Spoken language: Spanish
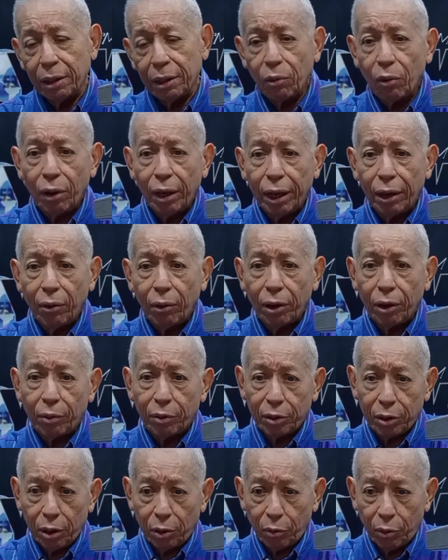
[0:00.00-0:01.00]
Ese
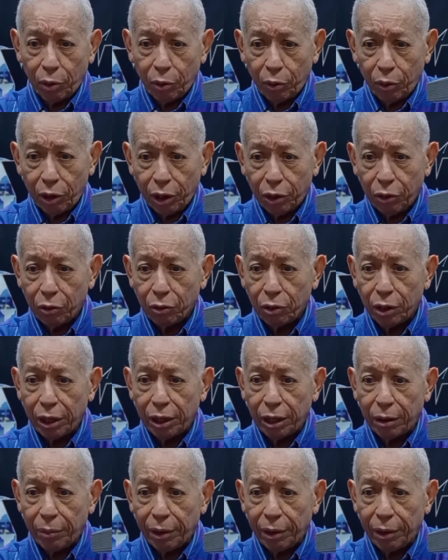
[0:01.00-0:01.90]
bolero, que hemos dicho,